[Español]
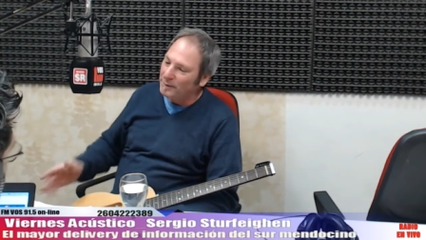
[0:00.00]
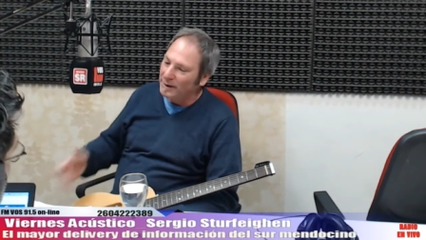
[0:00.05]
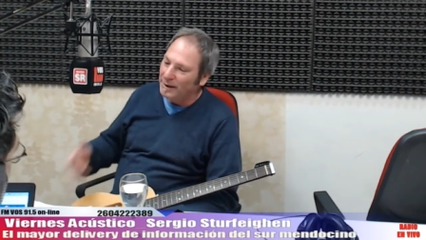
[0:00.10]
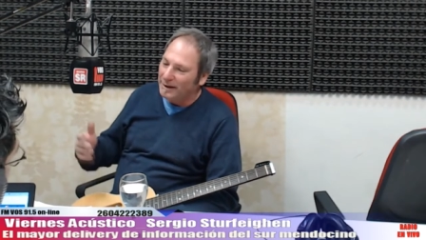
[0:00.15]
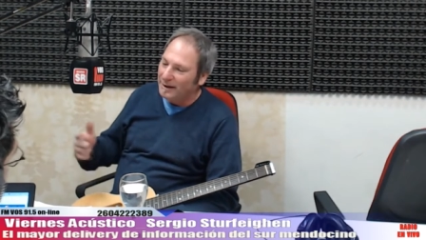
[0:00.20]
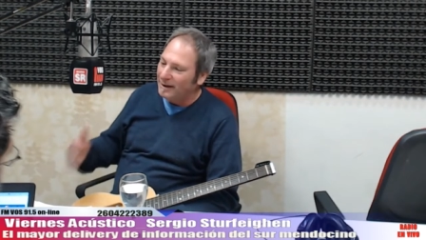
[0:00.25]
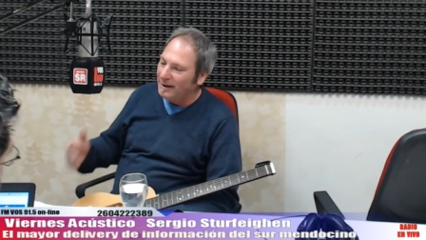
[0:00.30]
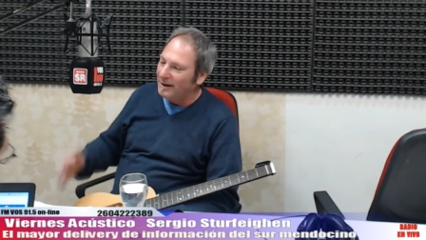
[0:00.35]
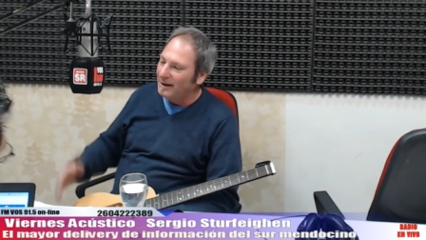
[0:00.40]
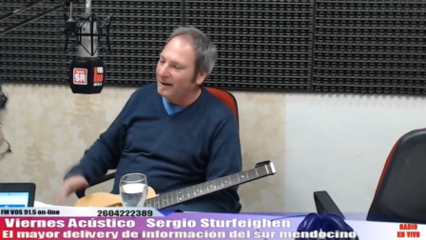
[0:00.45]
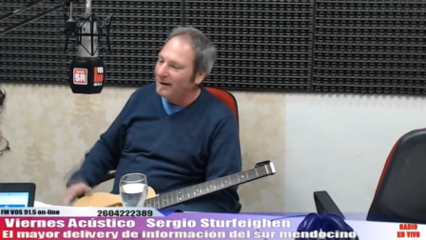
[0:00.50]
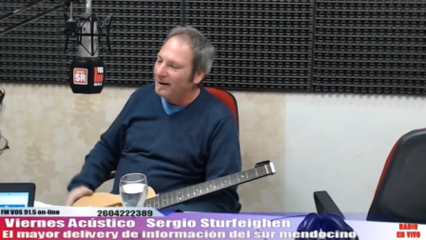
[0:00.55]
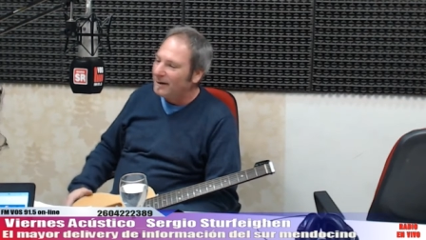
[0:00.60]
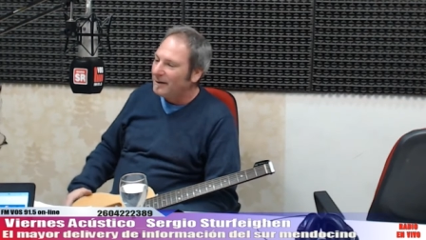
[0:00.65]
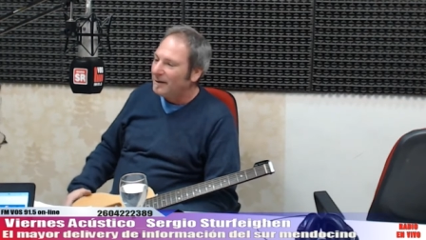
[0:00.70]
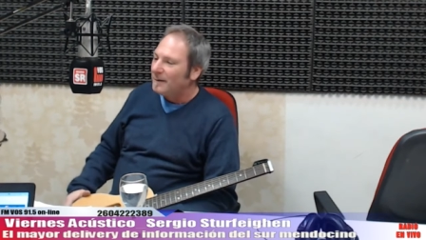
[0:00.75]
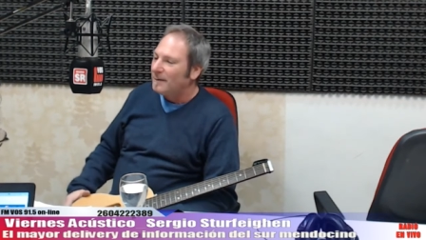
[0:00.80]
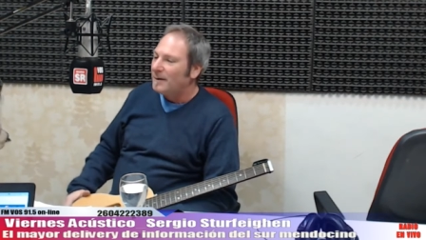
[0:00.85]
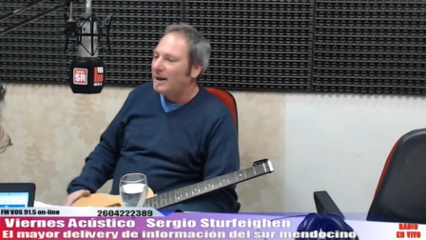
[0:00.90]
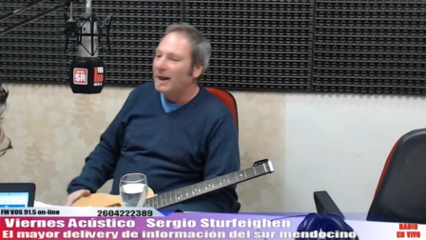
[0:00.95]
desde
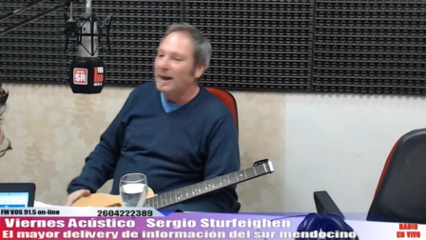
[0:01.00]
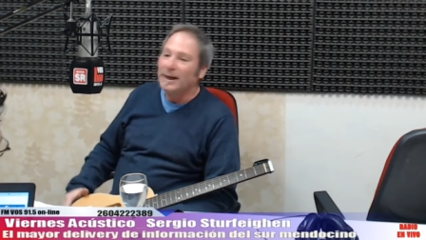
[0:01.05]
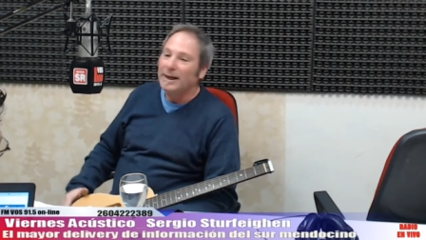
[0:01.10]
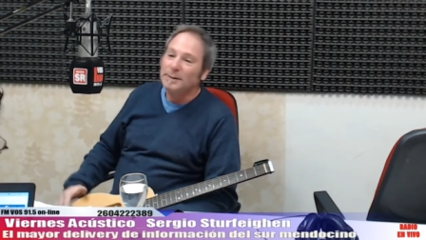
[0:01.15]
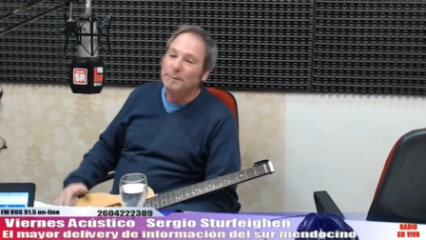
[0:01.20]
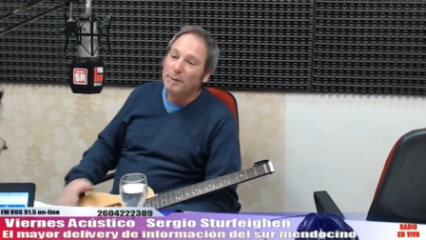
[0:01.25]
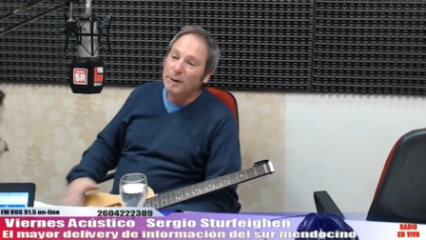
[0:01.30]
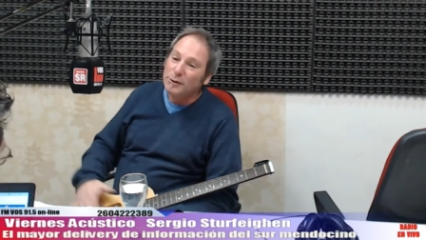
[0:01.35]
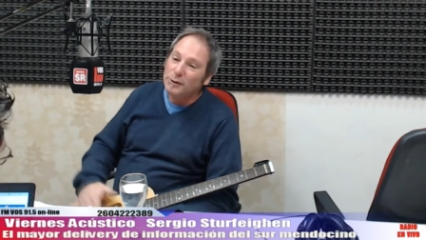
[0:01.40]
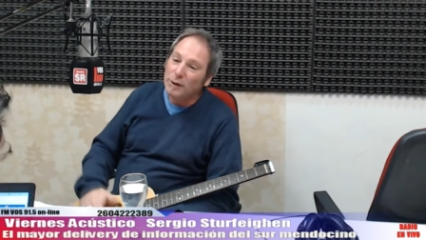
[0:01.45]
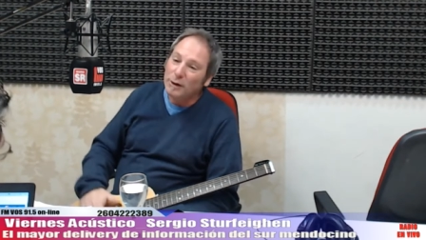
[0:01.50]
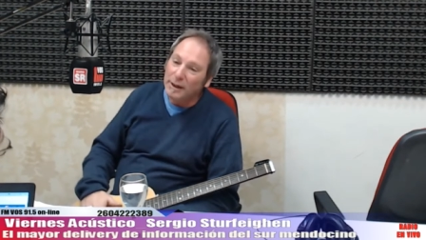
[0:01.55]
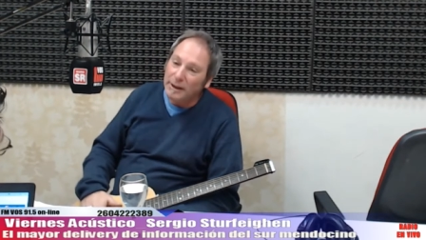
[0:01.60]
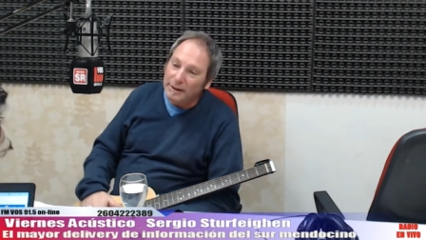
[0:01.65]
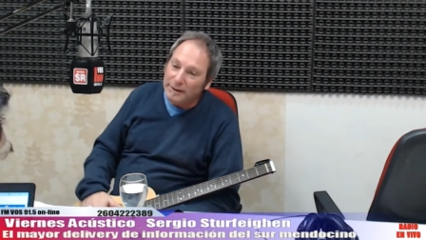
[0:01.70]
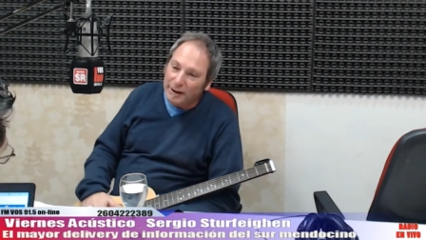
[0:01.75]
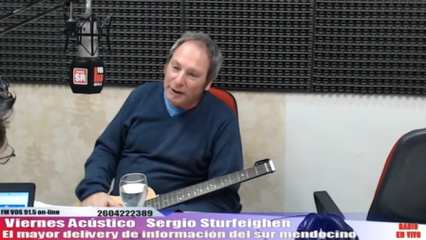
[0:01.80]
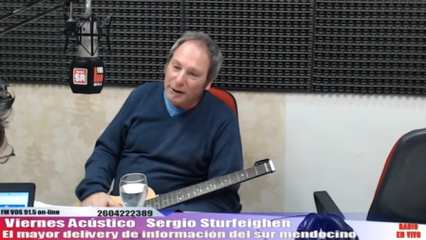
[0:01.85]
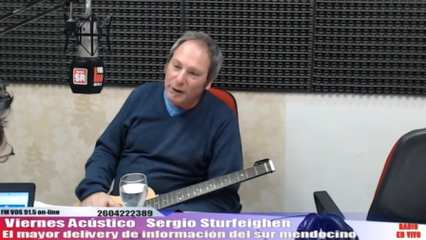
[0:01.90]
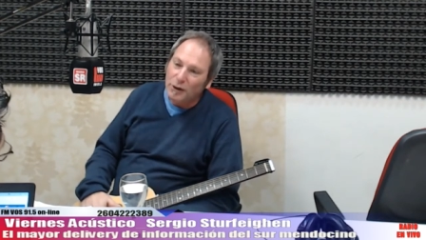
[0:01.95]
el Expreso del
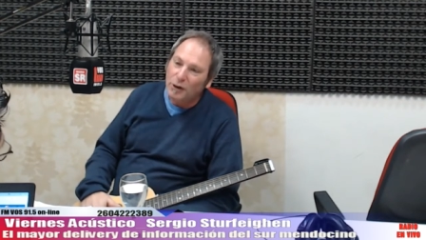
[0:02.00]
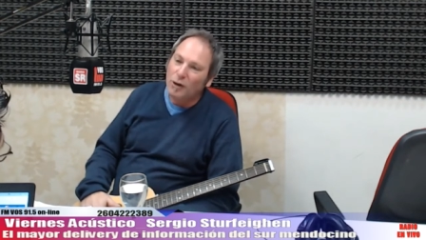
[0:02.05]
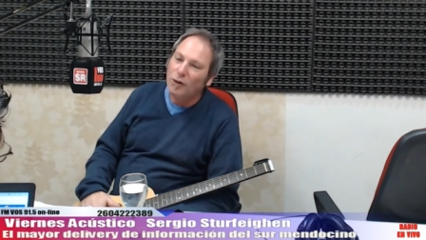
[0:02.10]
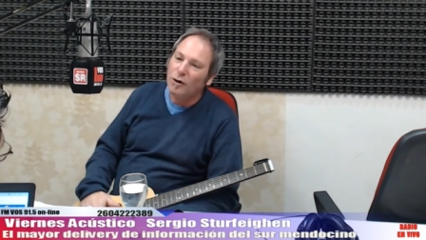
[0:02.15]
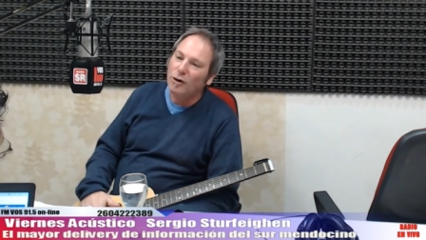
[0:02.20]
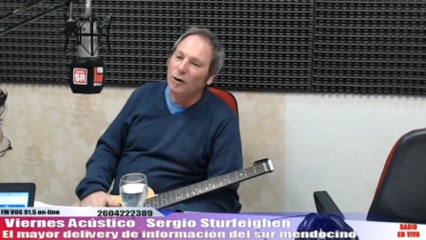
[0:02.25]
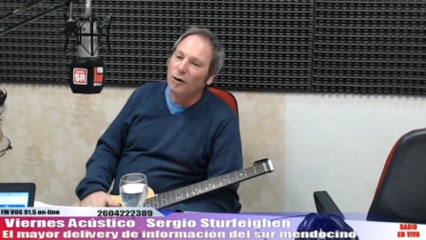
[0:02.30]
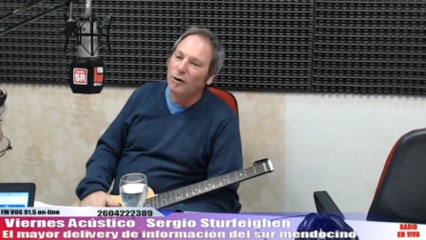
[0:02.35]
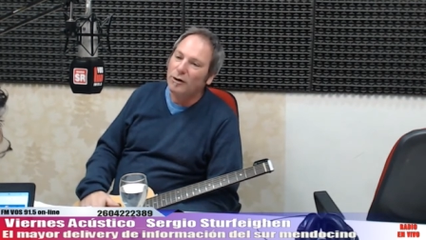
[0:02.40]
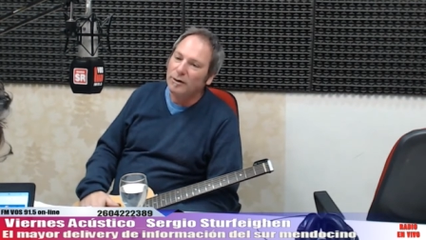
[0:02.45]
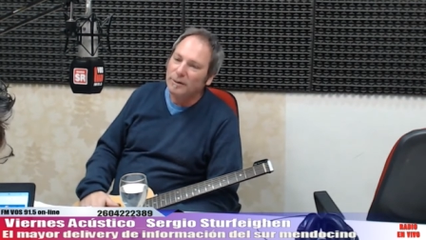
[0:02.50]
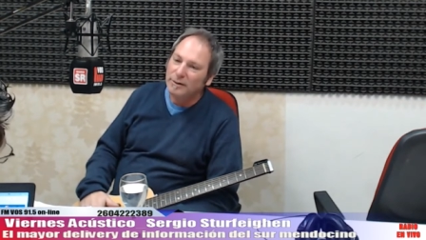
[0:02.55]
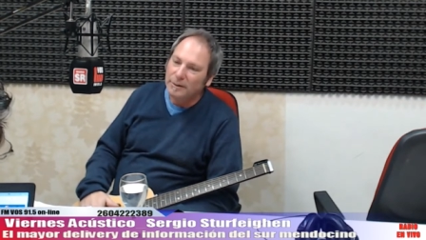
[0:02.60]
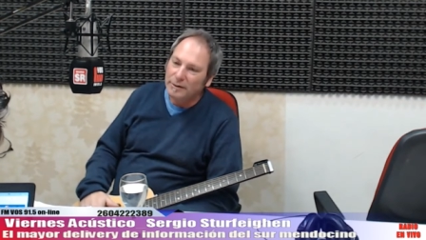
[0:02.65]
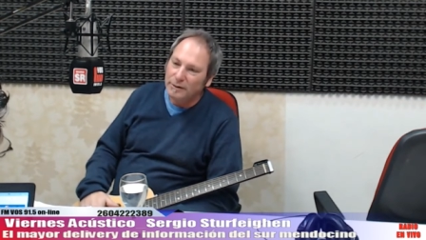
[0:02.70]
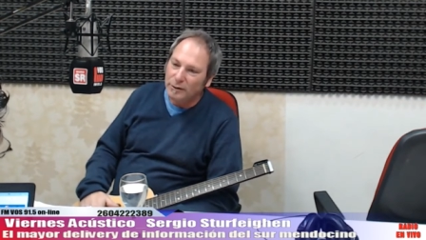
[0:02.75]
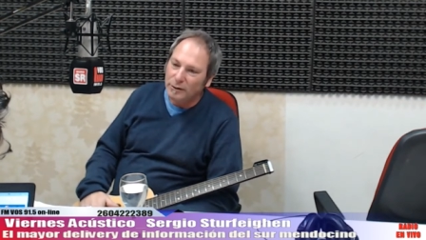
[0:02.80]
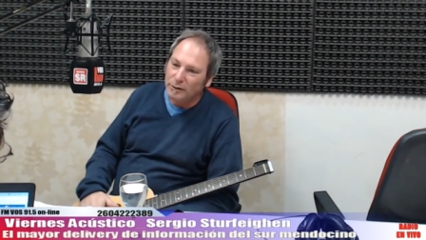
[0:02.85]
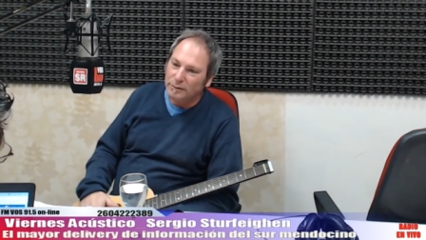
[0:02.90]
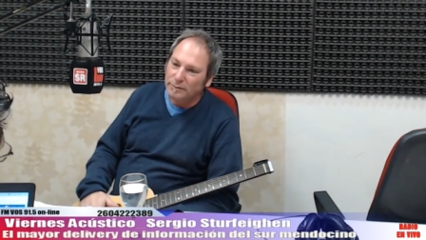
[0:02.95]
Interior
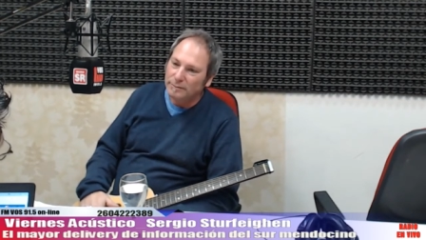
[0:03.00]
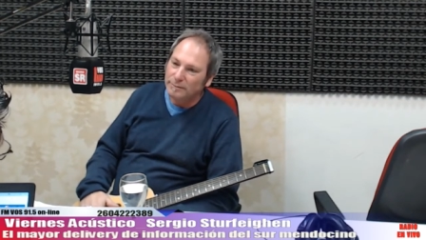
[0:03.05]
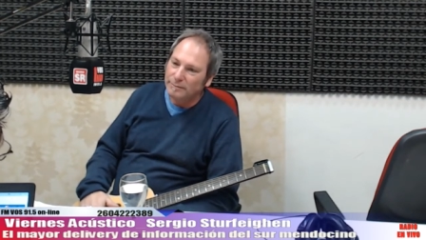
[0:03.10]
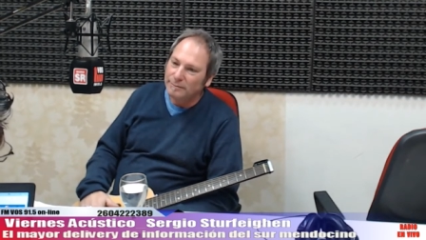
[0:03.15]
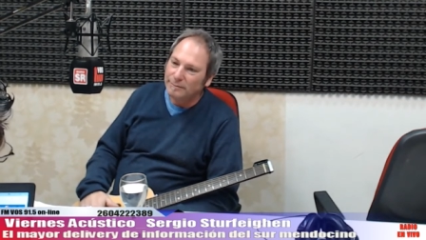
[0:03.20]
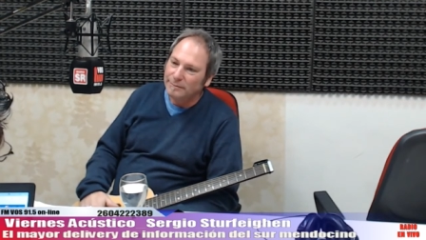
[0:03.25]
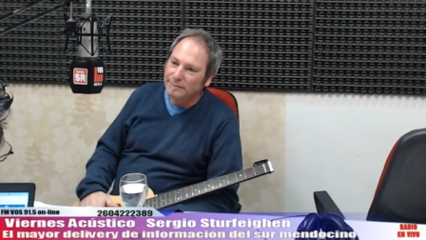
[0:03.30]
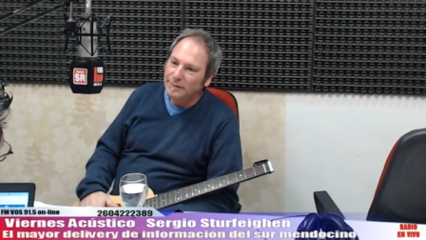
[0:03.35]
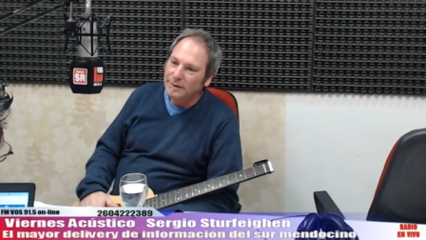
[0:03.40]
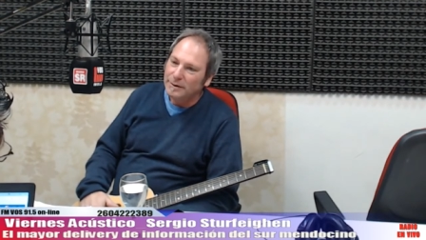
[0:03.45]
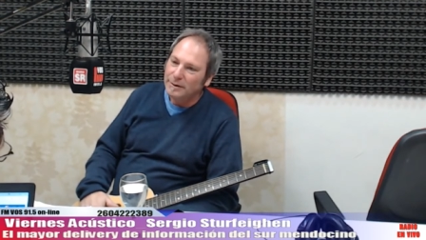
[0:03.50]
con,